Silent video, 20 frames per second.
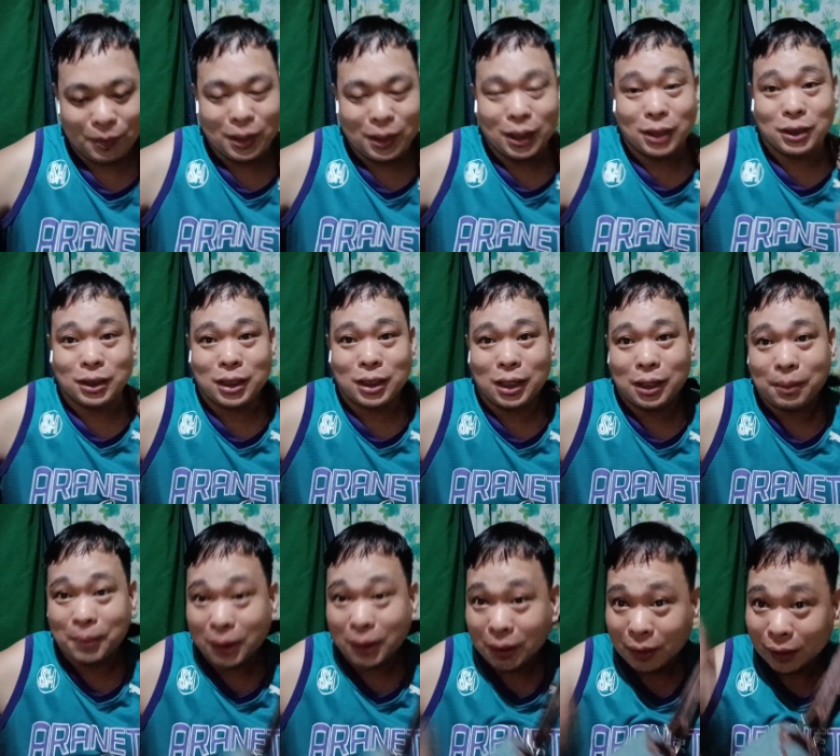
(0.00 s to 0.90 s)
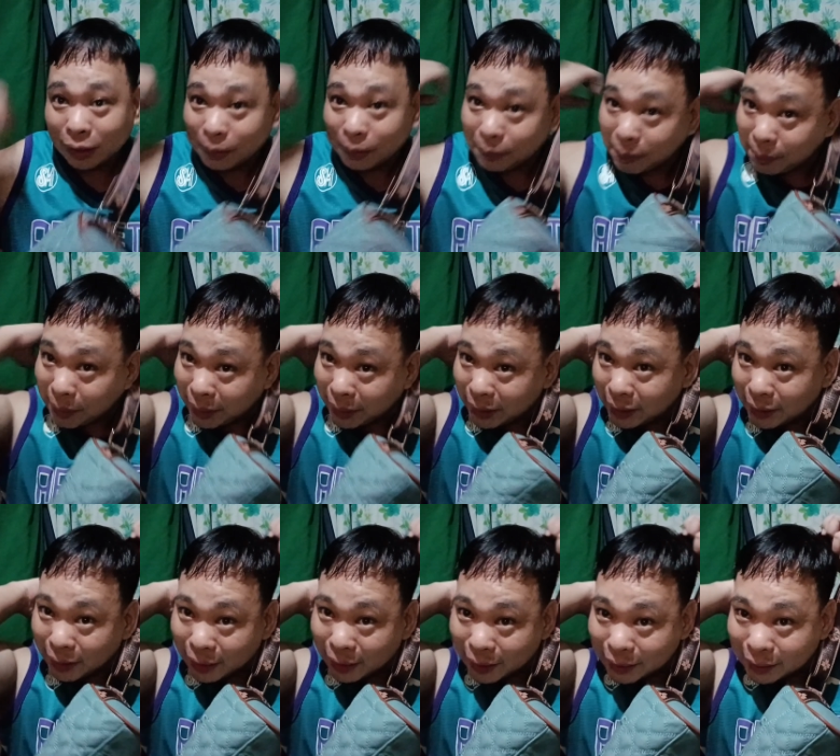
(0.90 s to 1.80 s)
Para sa mga
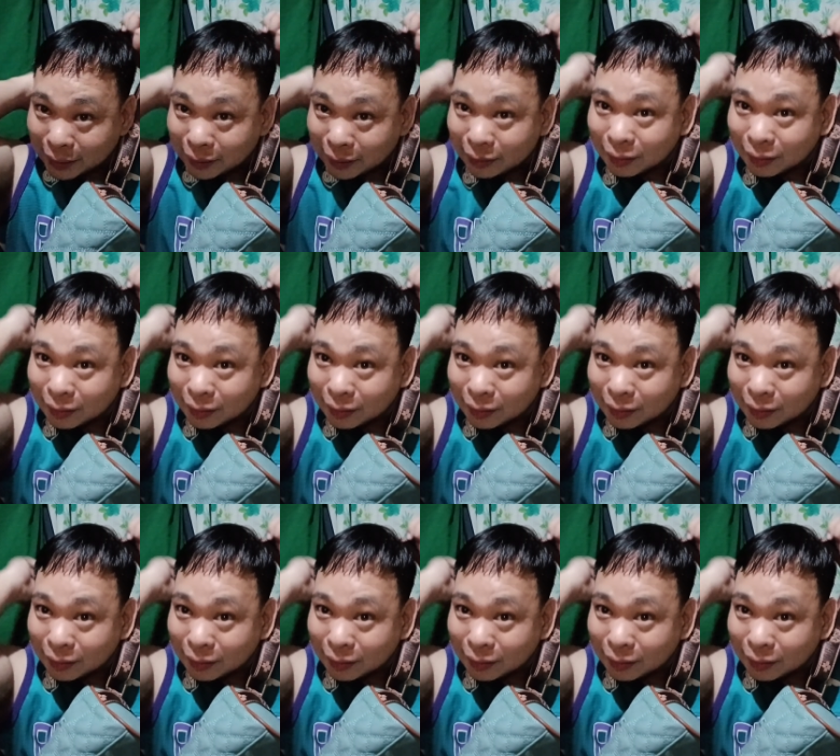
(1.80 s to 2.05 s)
kababaihan.